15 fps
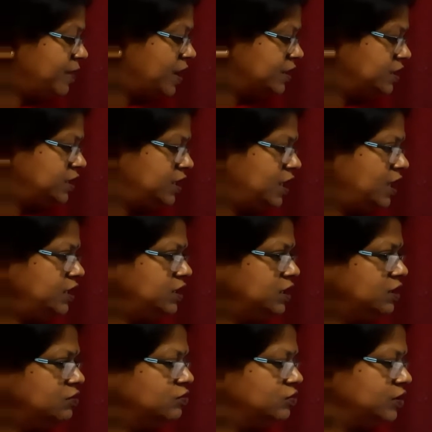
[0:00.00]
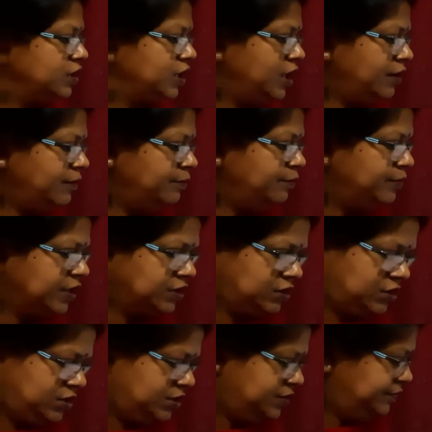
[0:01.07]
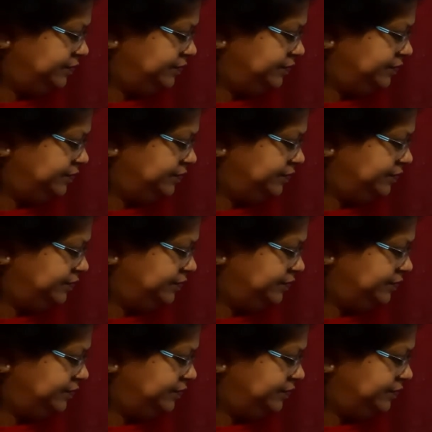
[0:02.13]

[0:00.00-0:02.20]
बाकी है ये हो गया प्रत्यय